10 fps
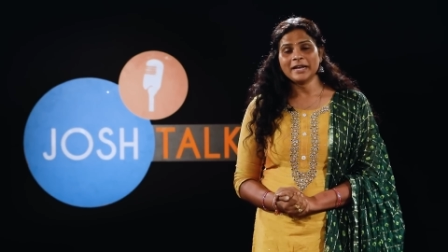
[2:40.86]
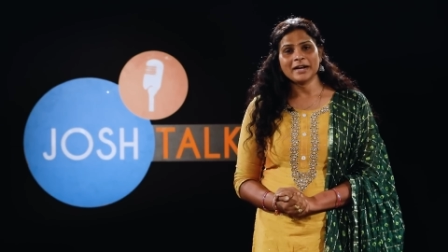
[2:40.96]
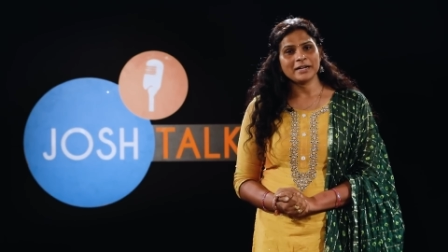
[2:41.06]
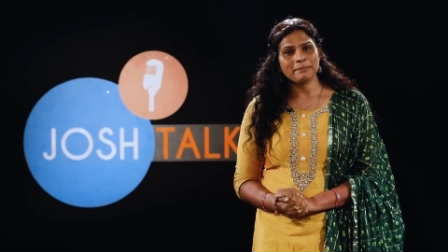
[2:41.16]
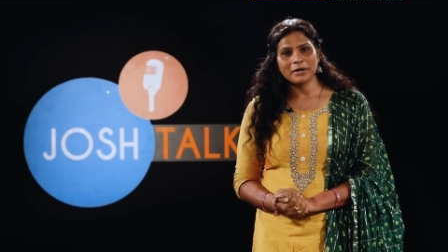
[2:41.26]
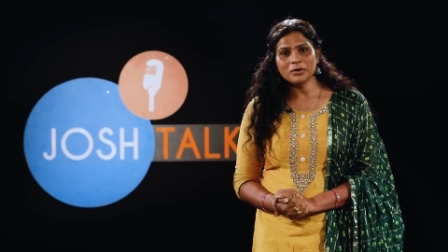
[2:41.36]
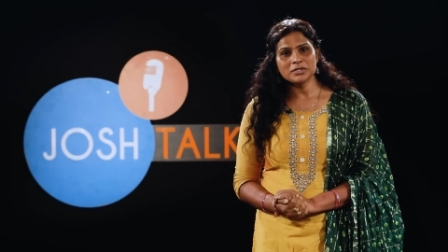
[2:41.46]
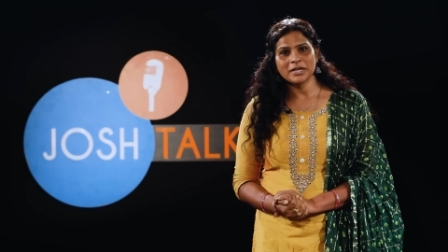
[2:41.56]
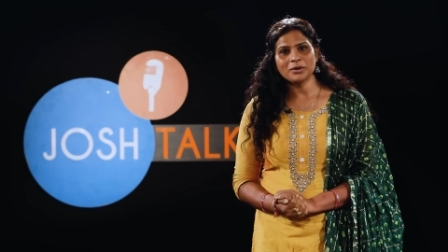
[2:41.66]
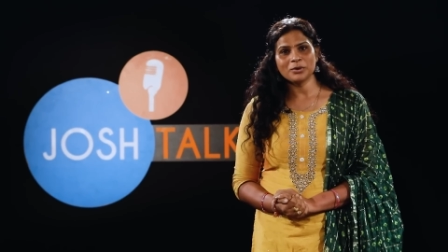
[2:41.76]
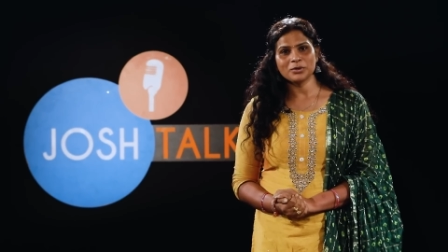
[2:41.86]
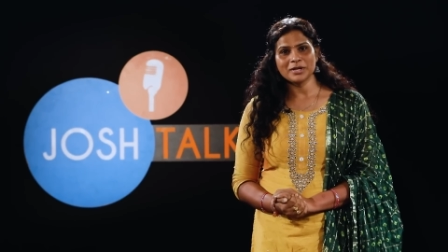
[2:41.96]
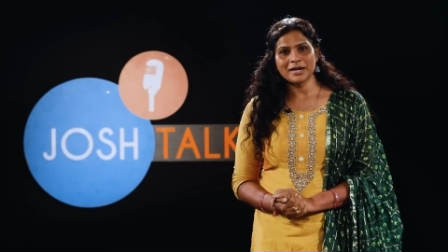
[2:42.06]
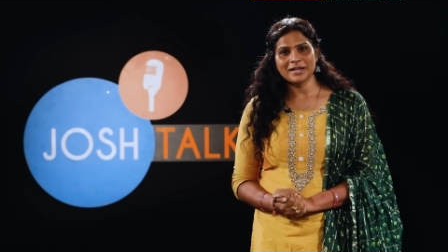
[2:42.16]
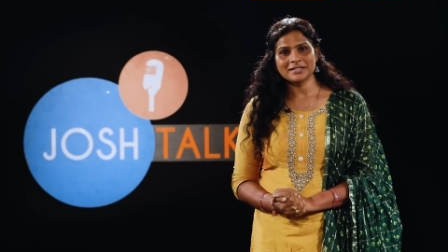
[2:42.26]
ఇలాంటి పనులు చేయకూడదు
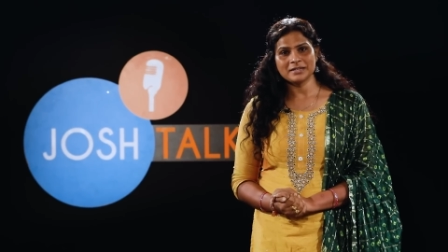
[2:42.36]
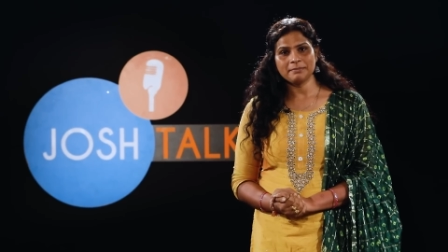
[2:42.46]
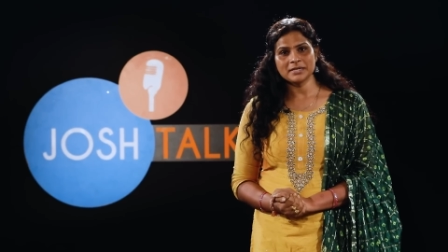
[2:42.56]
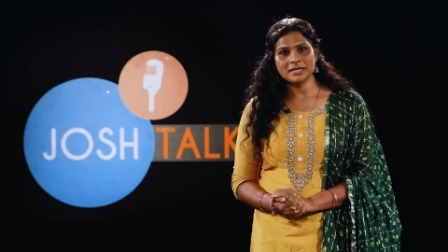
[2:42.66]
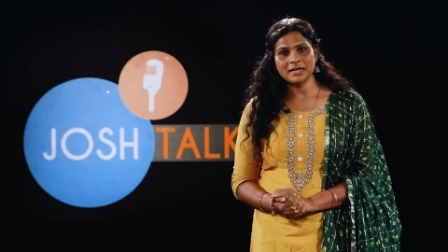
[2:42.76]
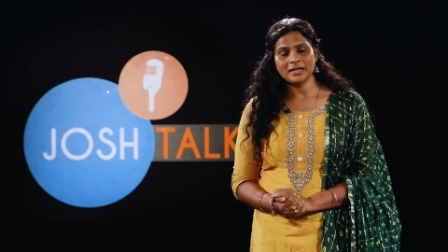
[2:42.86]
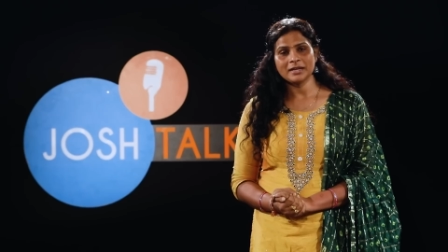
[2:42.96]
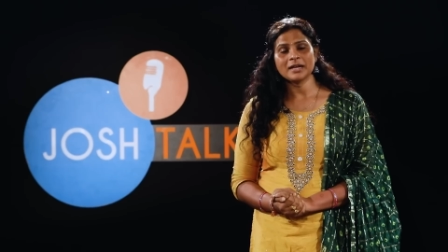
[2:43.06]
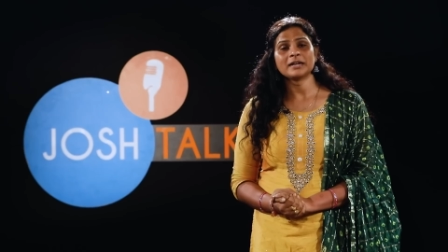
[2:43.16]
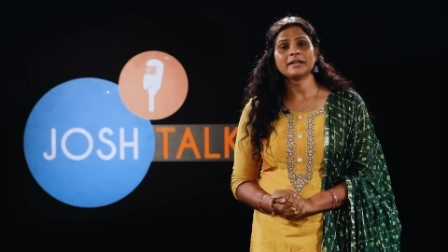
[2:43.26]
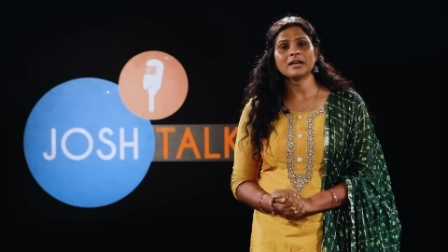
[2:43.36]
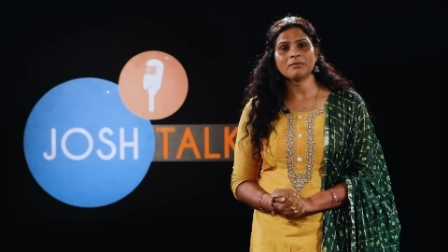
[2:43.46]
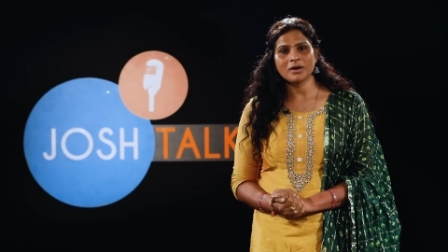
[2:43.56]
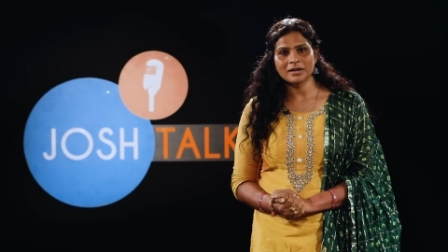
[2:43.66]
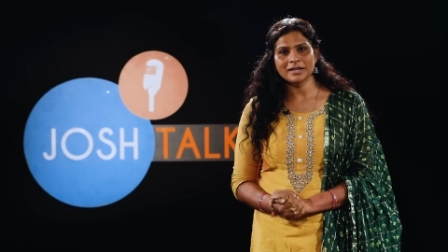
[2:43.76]
నాన్న అని చెప్పేసి అని గట్టిగా
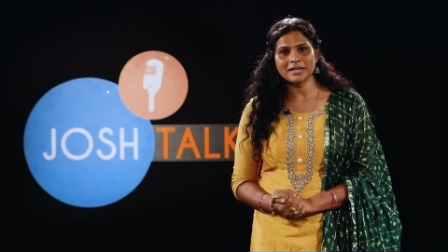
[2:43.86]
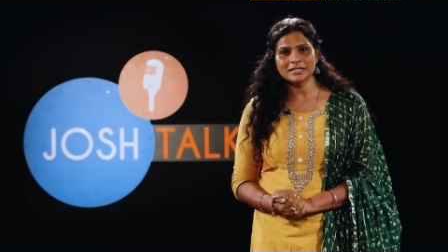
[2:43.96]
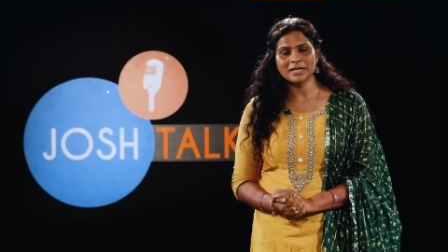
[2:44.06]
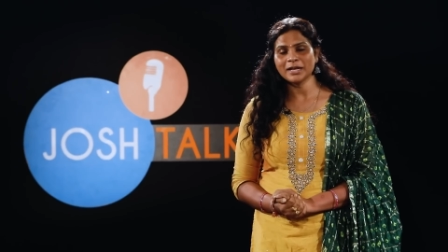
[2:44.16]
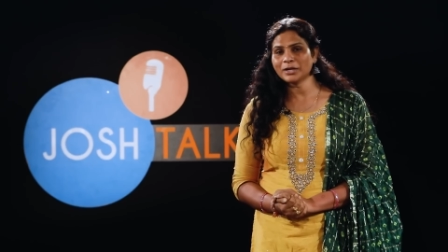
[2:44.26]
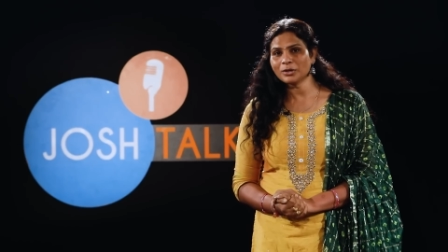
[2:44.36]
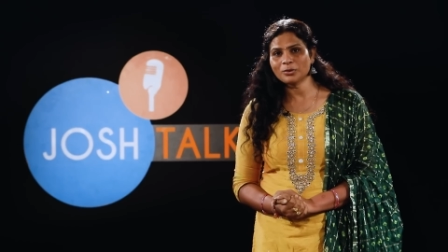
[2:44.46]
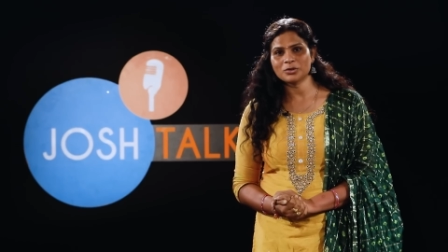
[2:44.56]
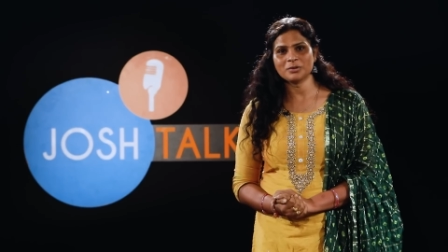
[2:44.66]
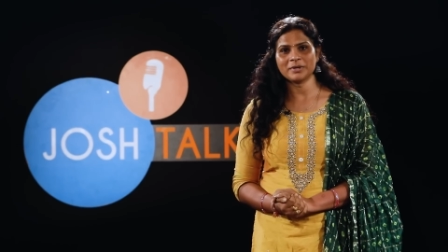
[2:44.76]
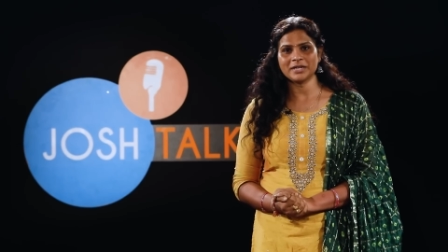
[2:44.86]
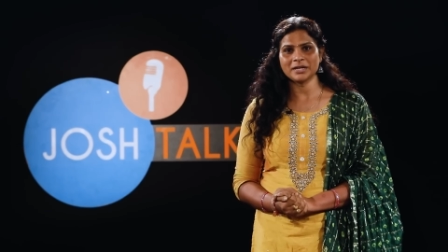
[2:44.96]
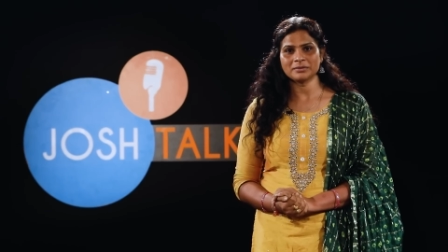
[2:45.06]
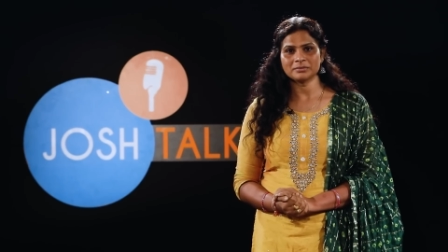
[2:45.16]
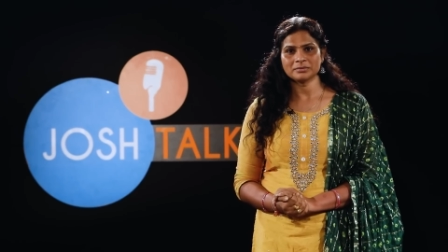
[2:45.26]
వార్నింగ్ ఇచ్చి ఇంట్లో
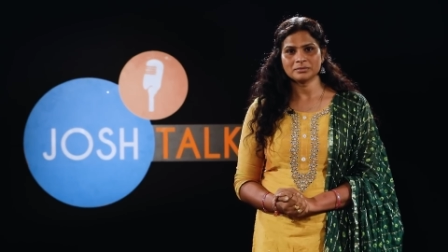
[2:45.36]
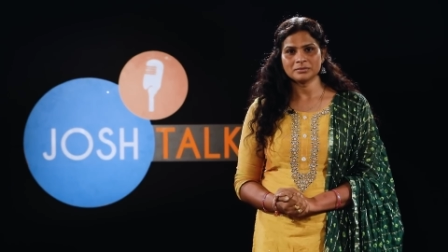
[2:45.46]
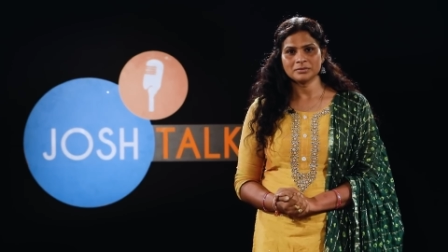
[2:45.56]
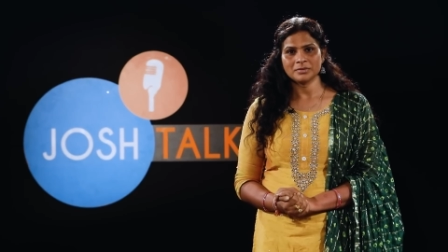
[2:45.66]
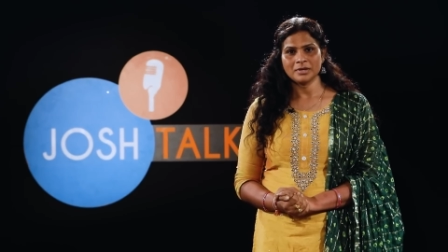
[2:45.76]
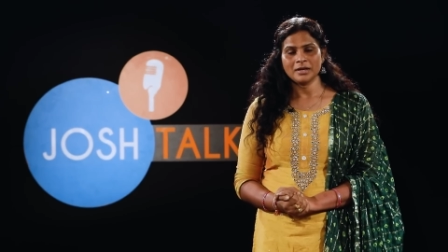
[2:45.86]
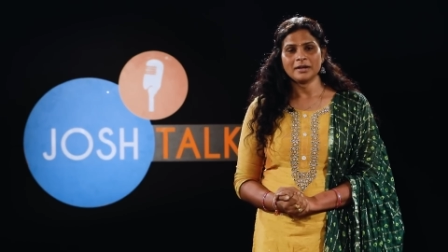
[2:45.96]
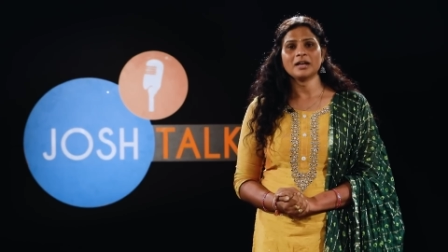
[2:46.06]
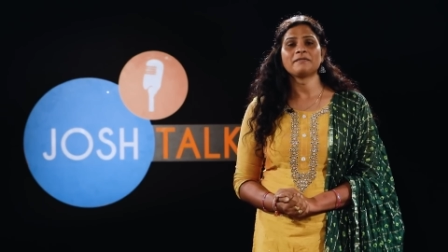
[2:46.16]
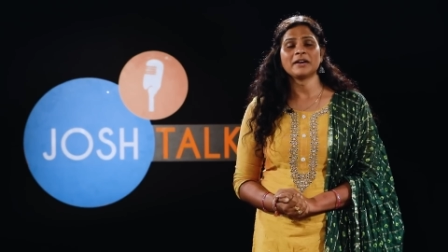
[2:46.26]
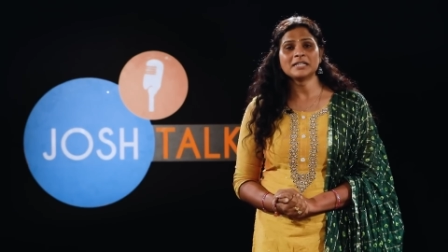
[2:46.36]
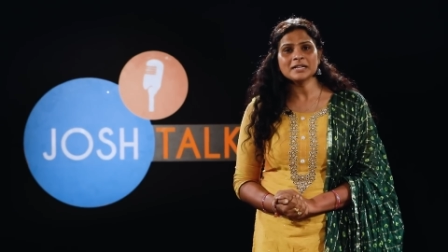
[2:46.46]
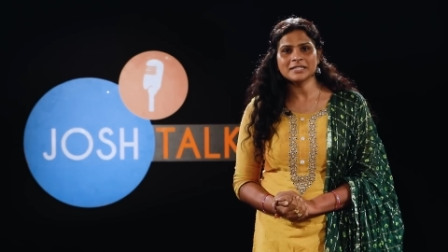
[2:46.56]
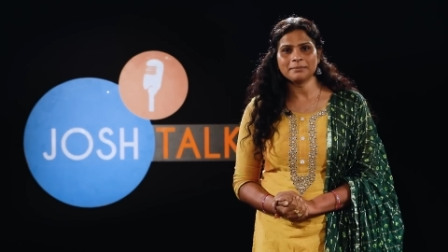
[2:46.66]
కూర్చోబెట్టారు నా ఫ్రెండ్స్కి